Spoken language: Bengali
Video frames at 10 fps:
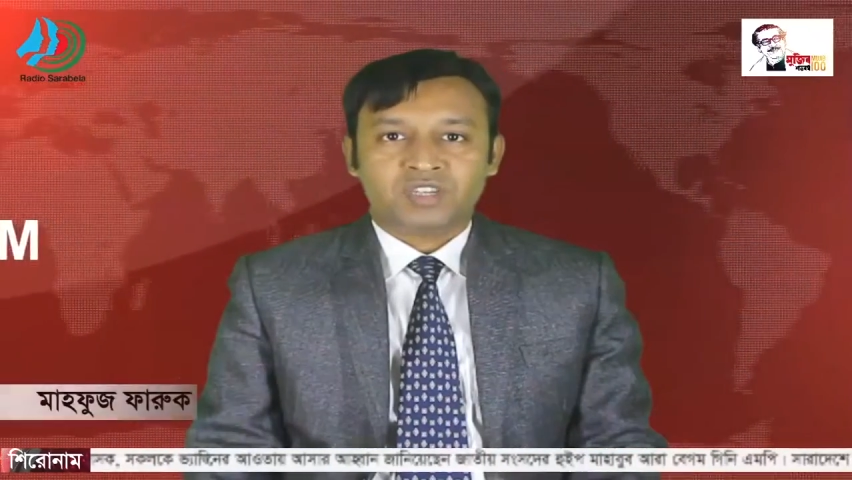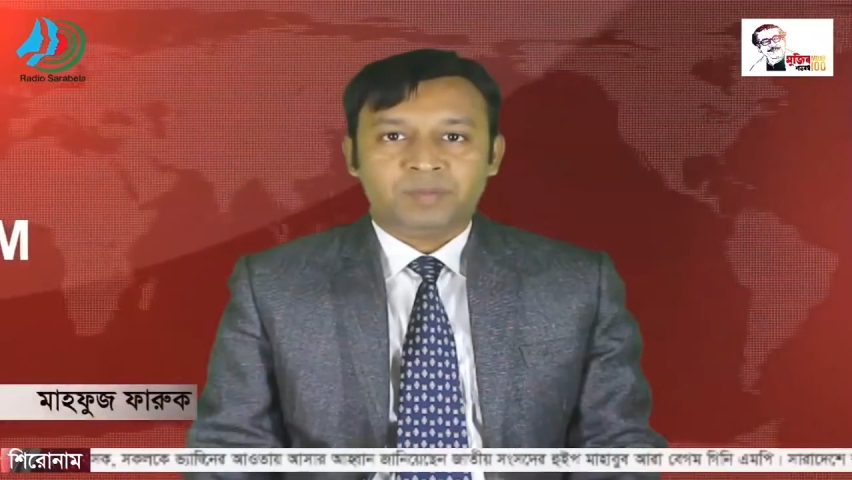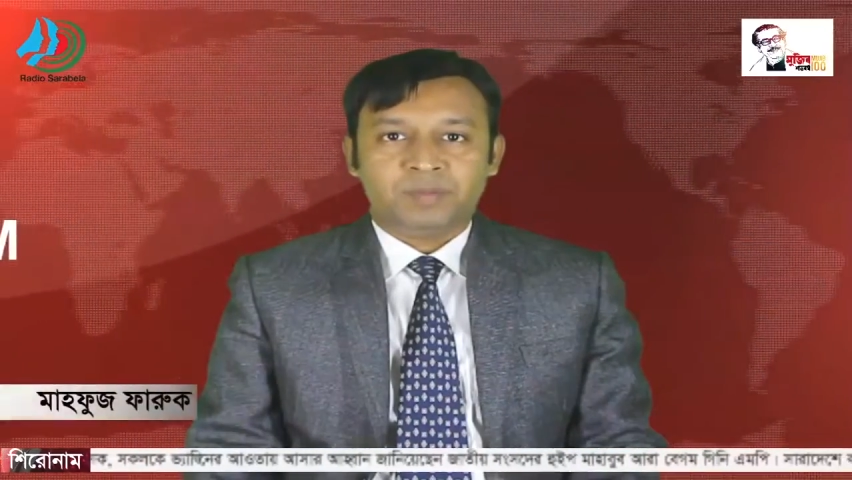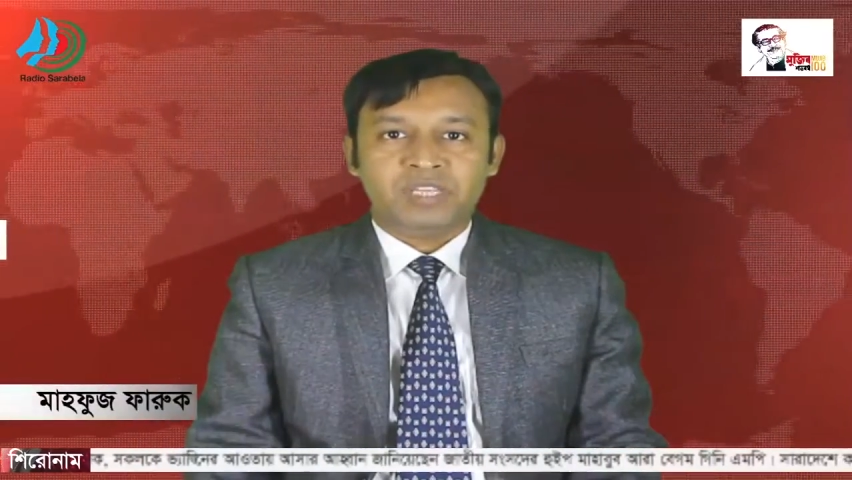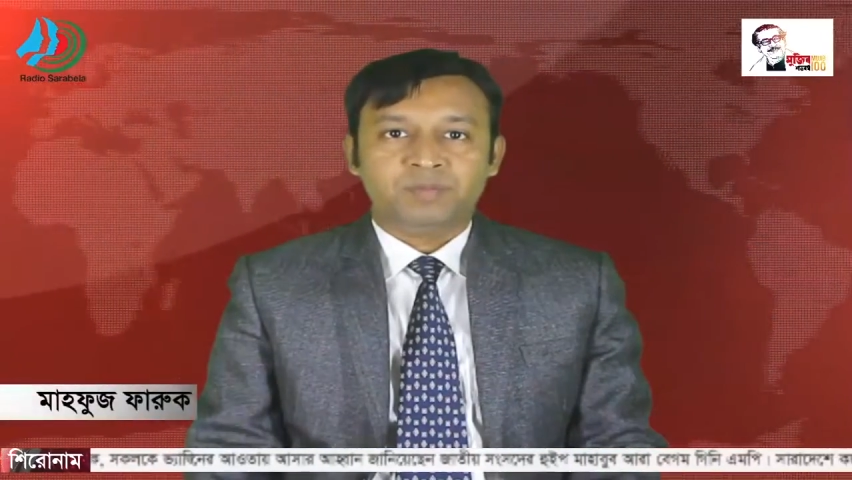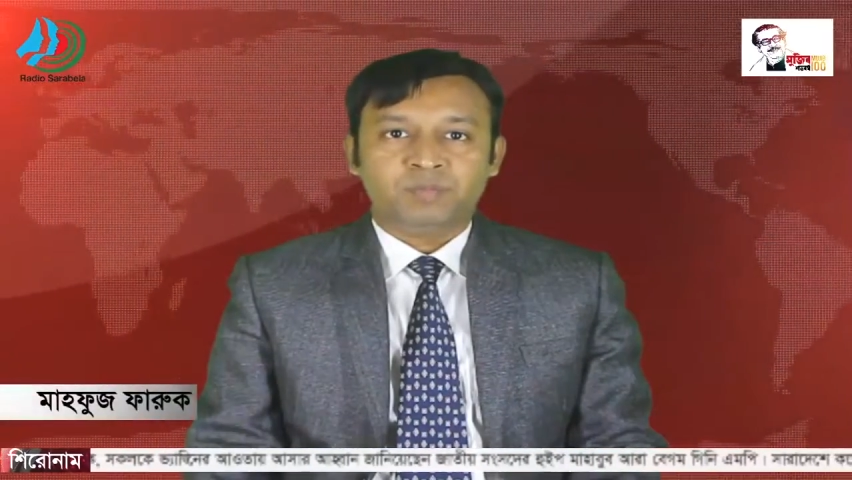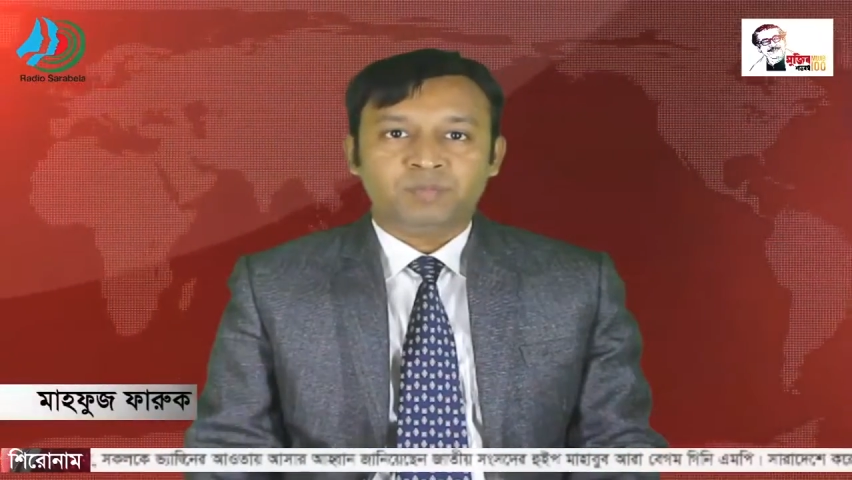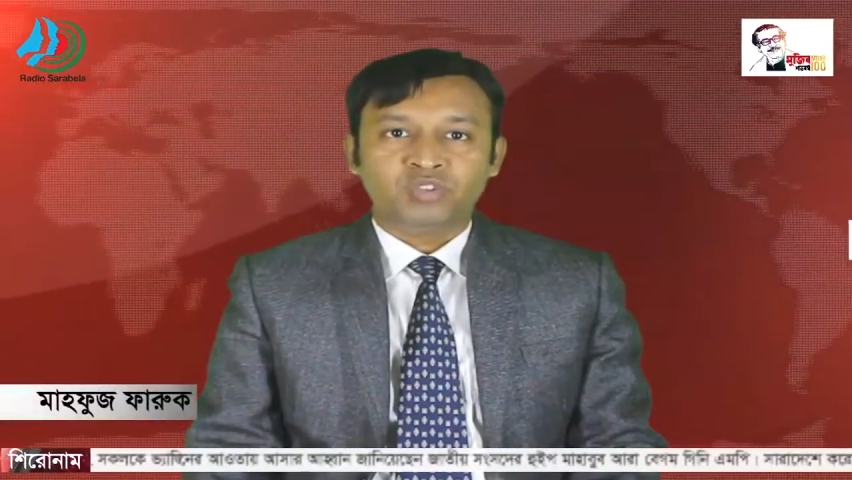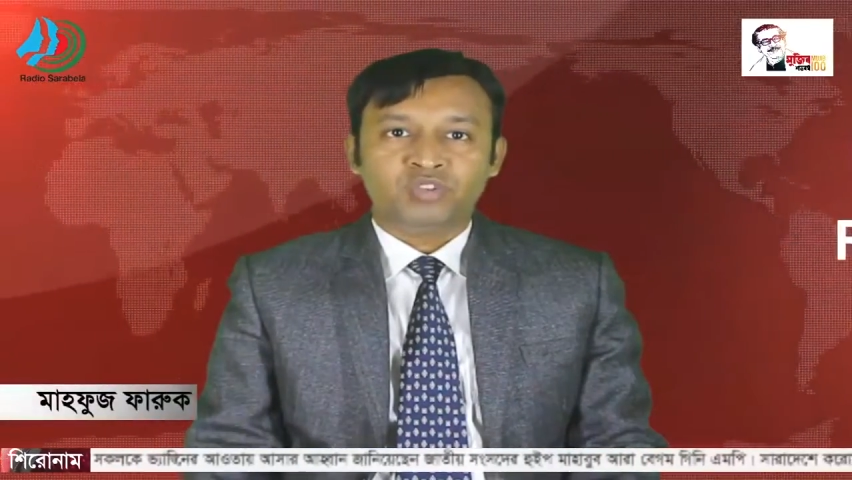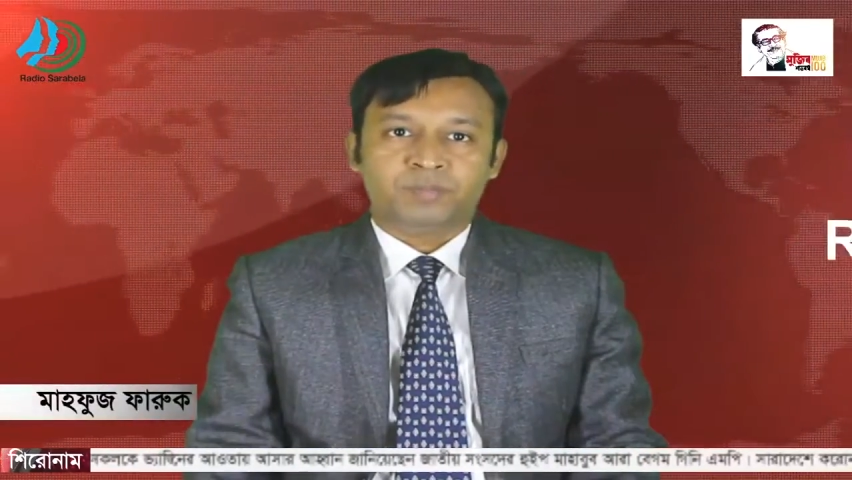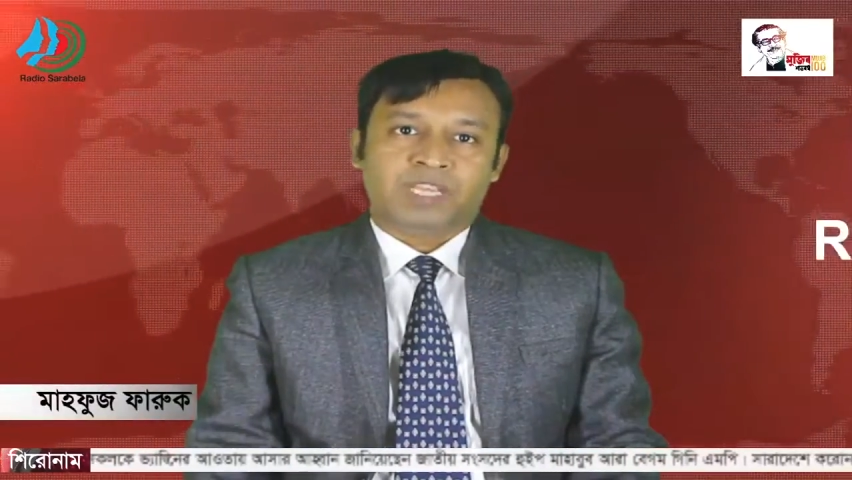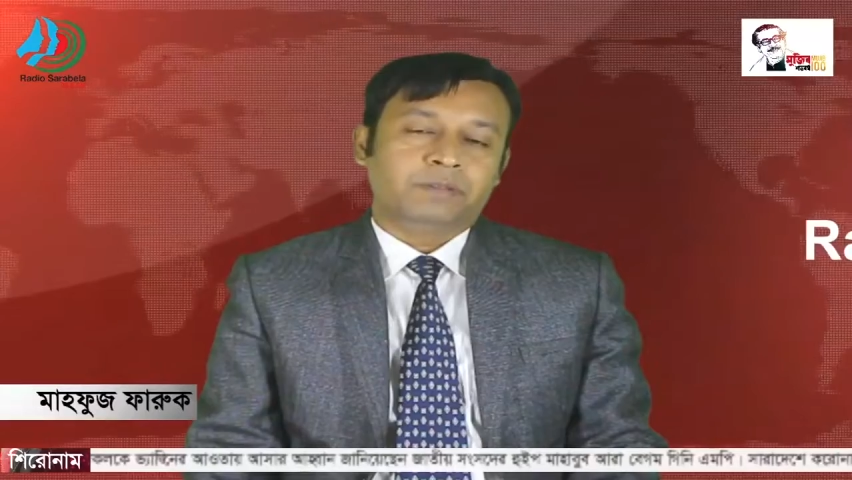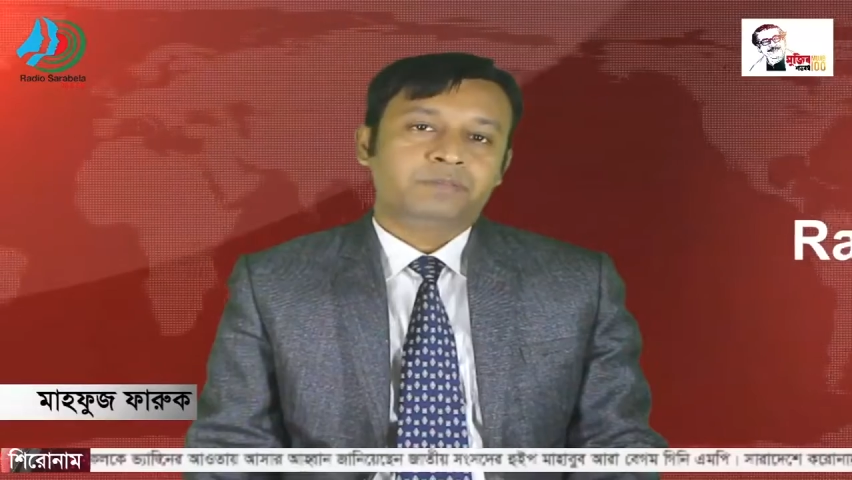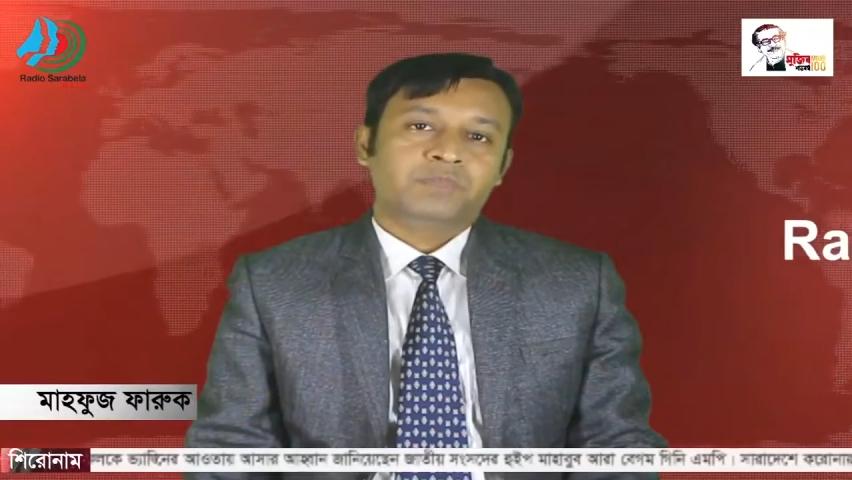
স্বামী মঞ্জু মিয়া